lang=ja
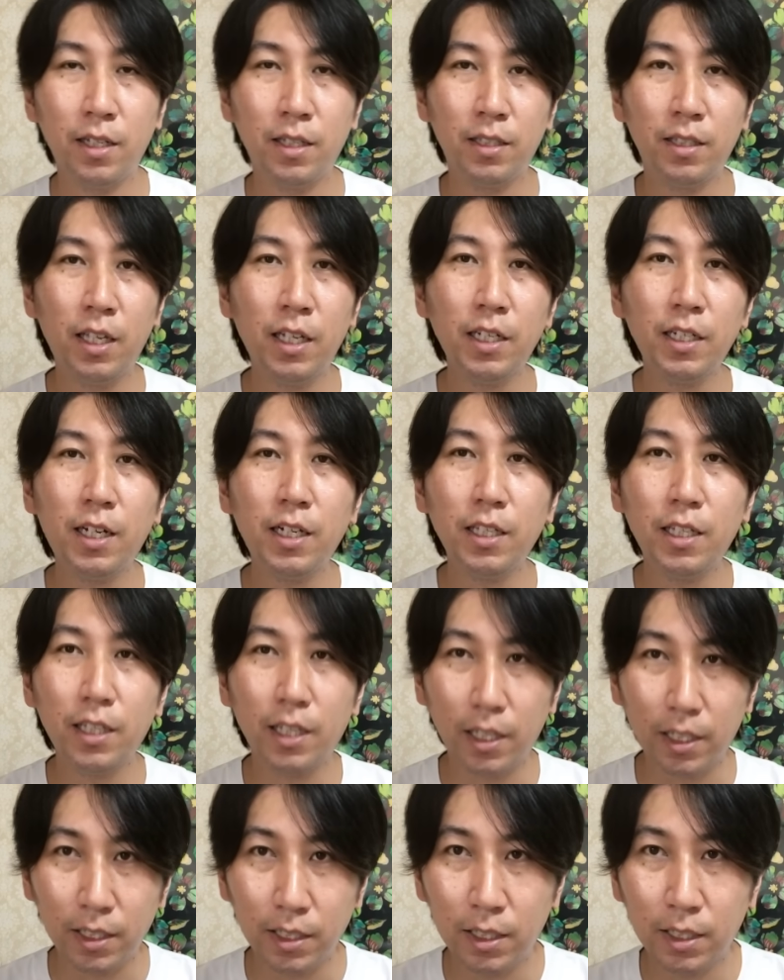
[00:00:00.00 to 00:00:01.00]
なりかね
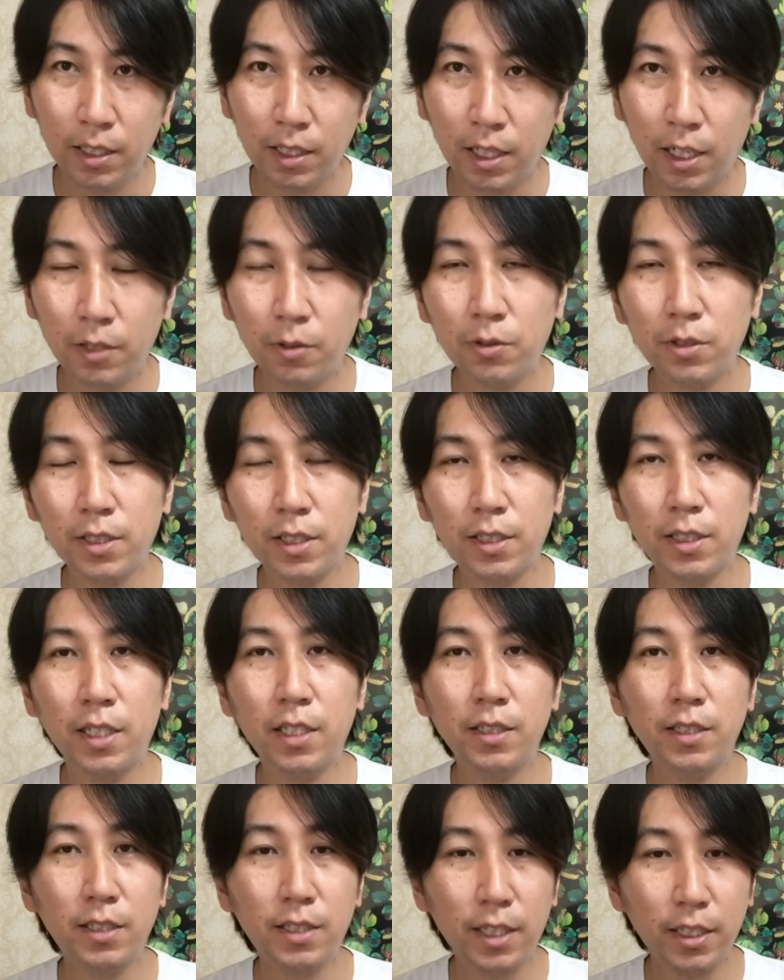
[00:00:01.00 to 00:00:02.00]
ない可能性
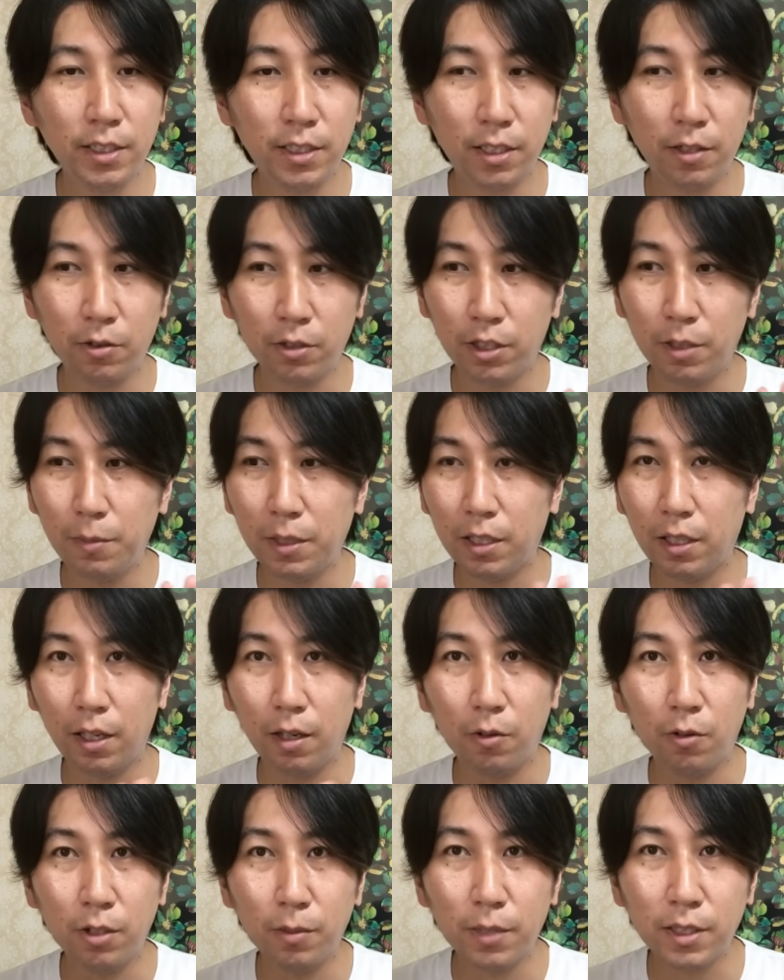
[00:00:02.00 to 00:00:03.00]
潜在性を秘めて
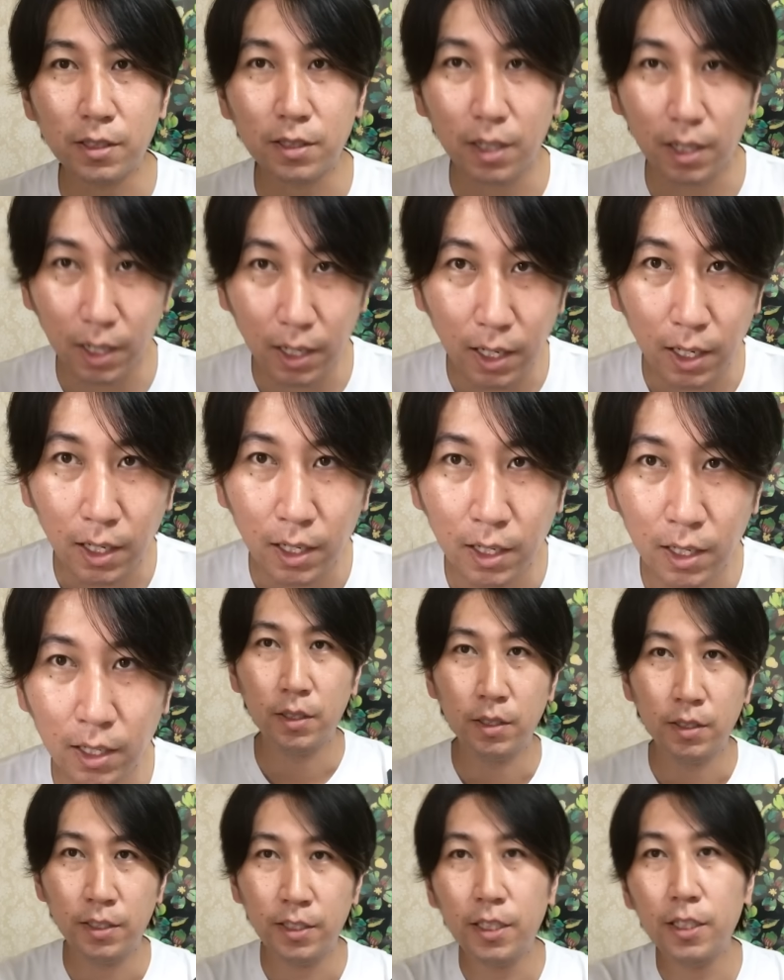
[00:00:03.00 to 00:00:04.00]
おりますから
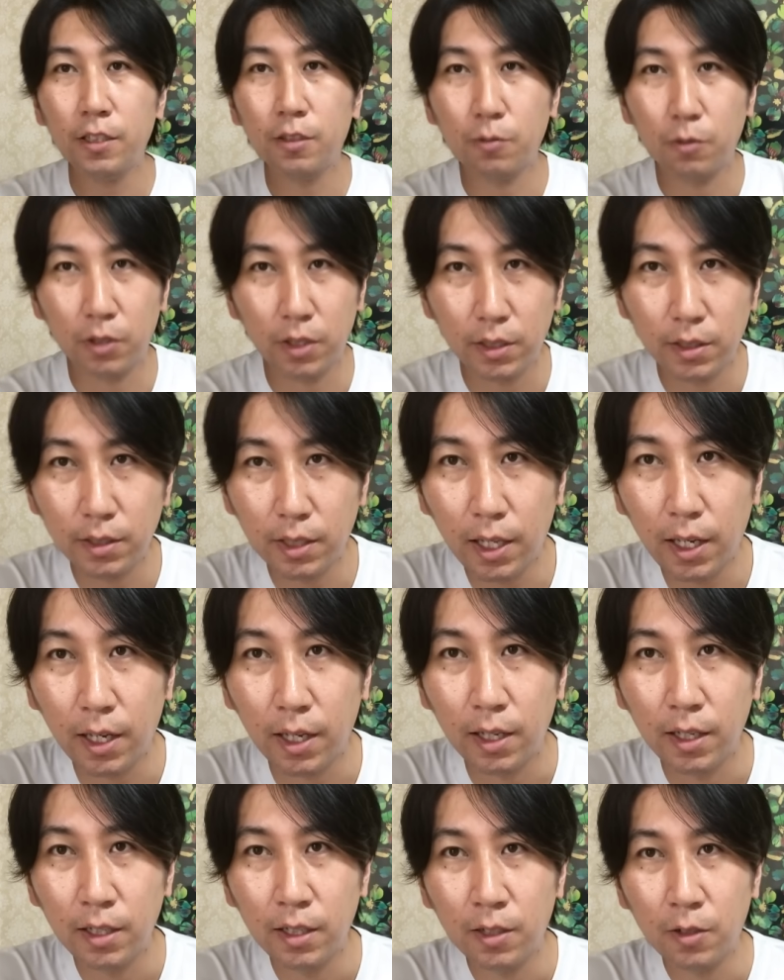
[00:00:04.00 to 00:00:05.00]
政府もですね
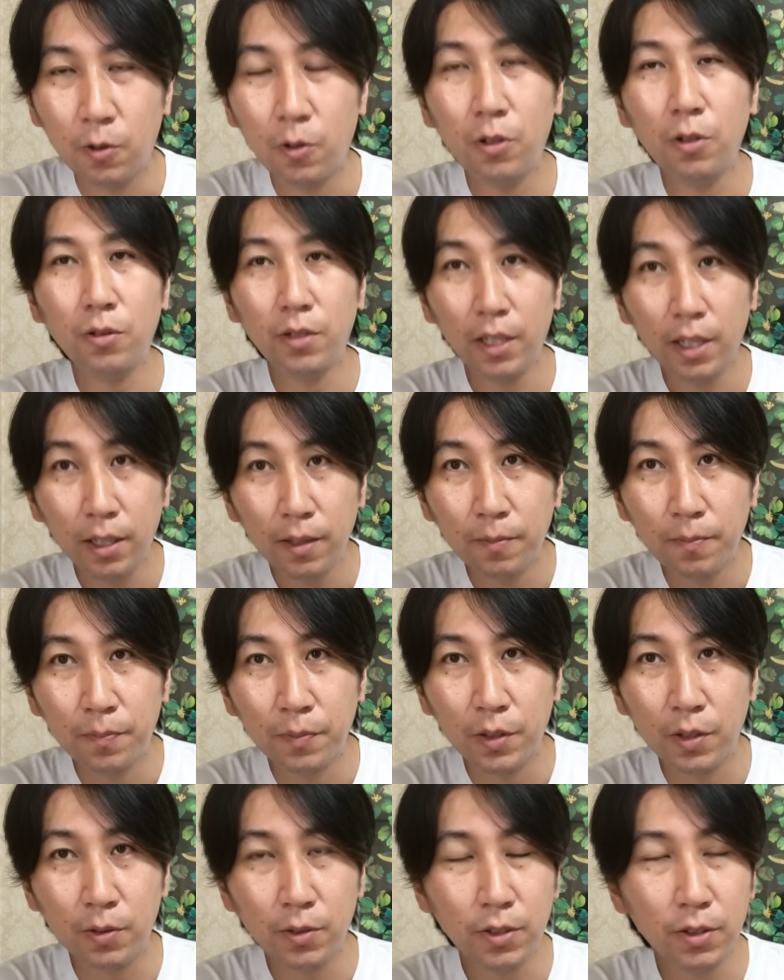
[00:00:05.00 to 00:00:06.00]
これをね
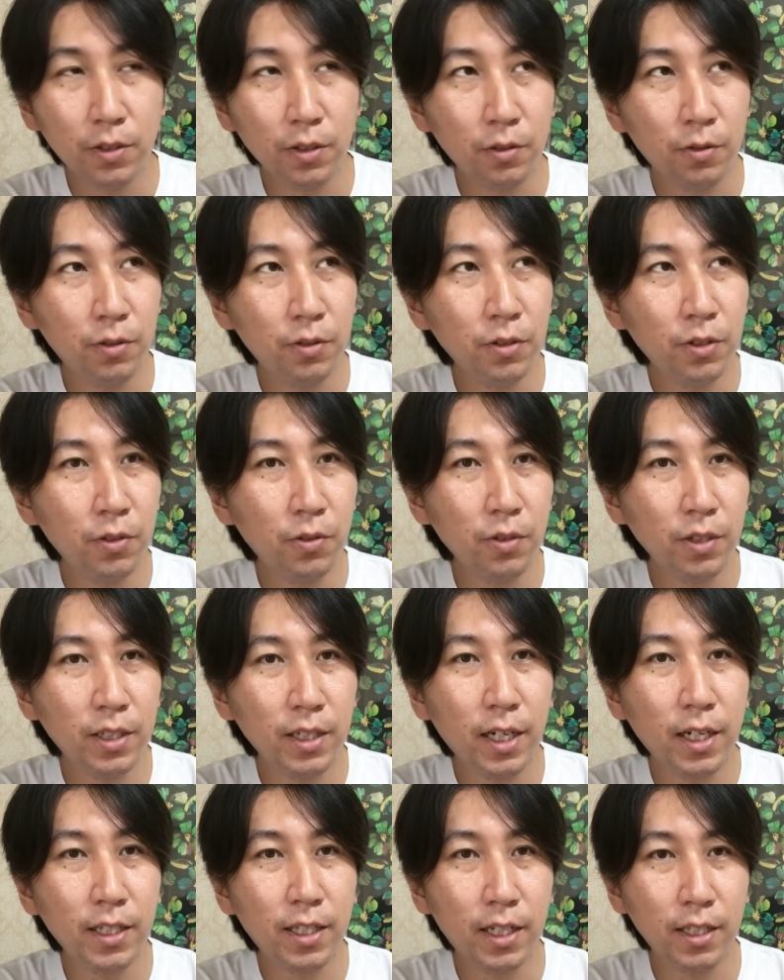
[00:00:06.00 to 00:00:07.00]
要するに風評被
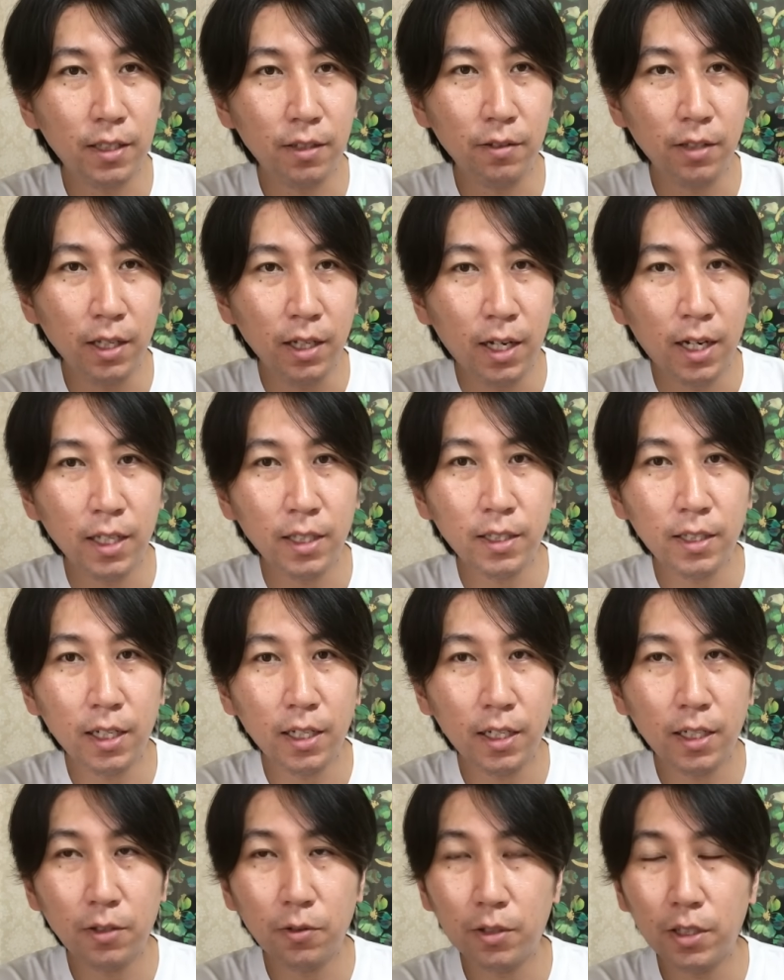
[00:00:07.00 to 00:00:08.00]
害だっていうね反対
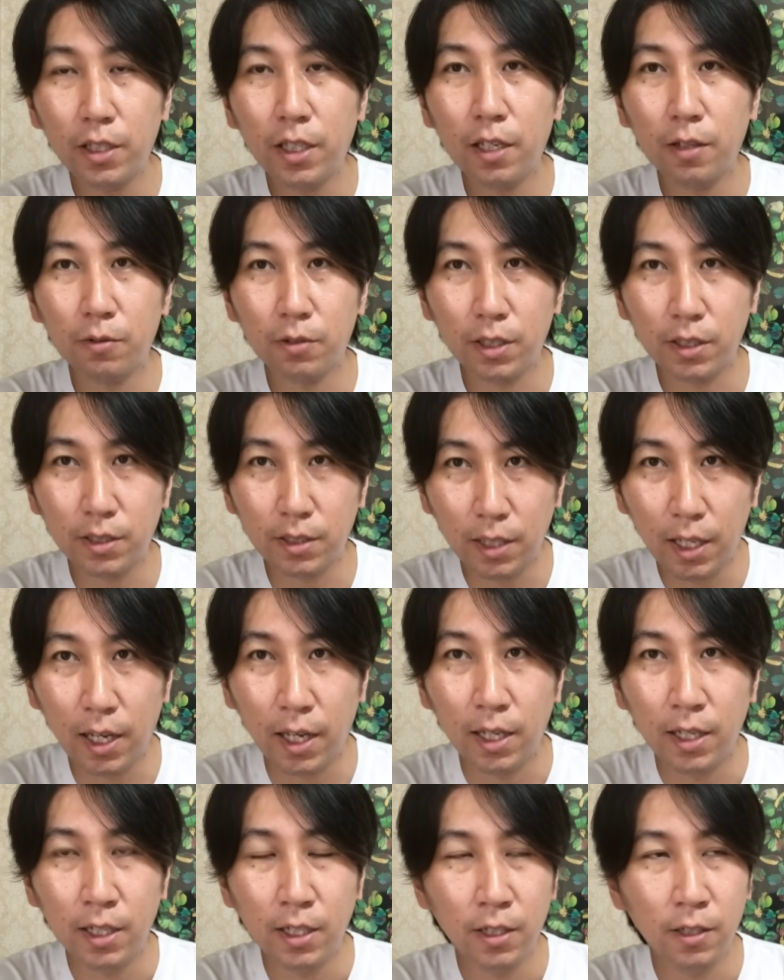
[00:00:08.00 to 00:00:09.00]
派の意見をですね
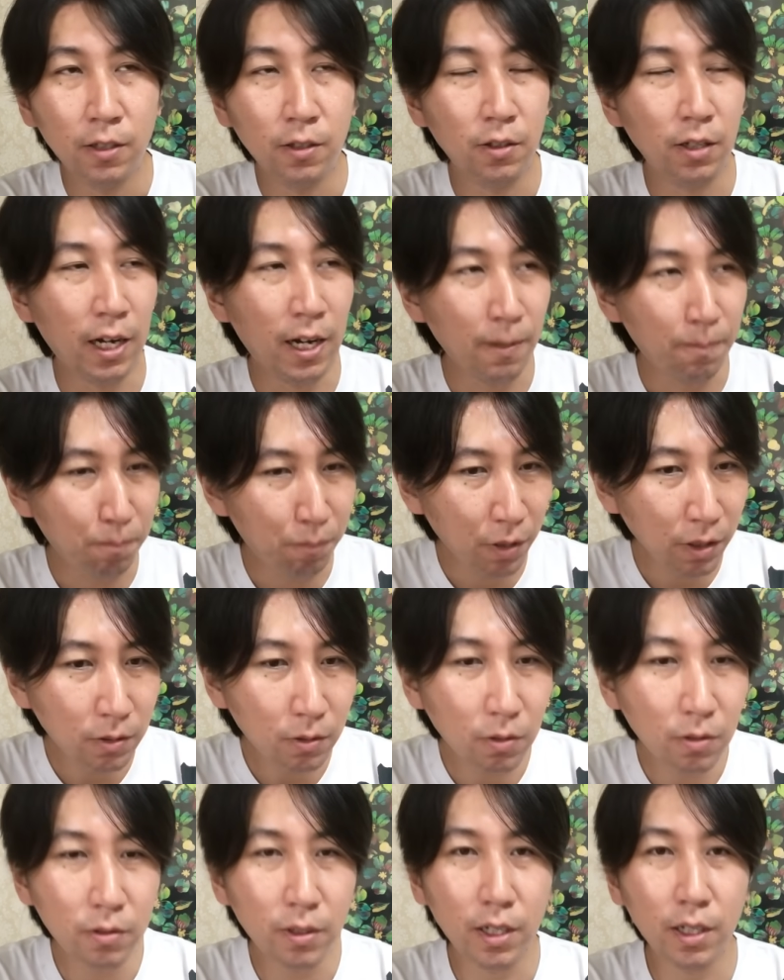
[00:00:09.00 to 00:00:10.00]
800
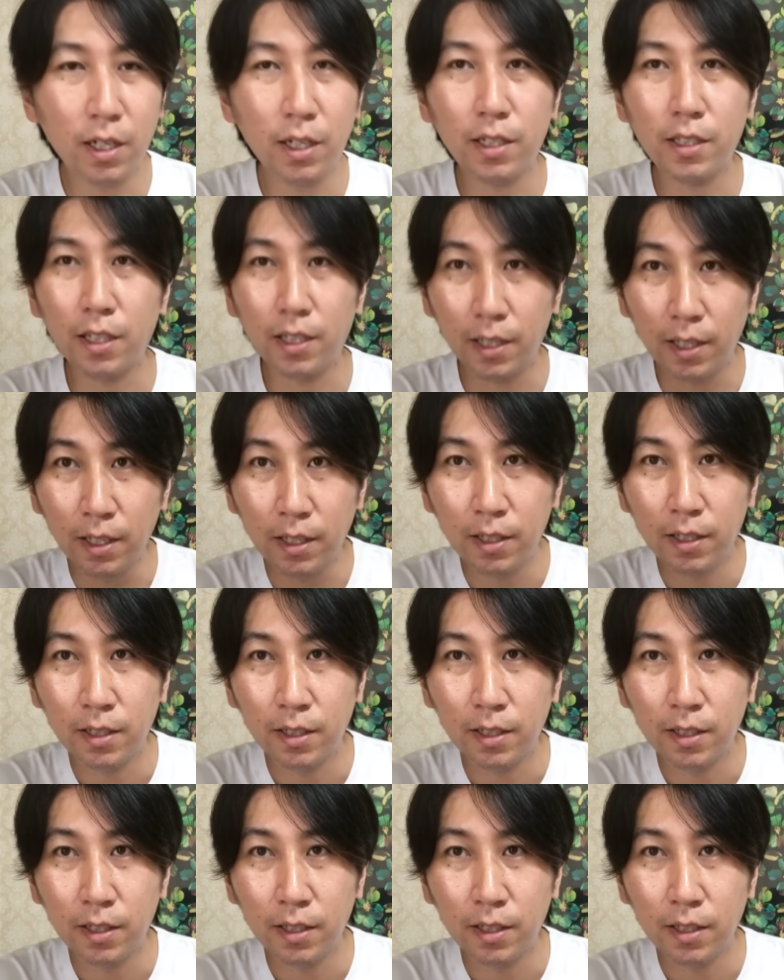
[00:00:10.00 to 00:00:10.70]
億円かけてね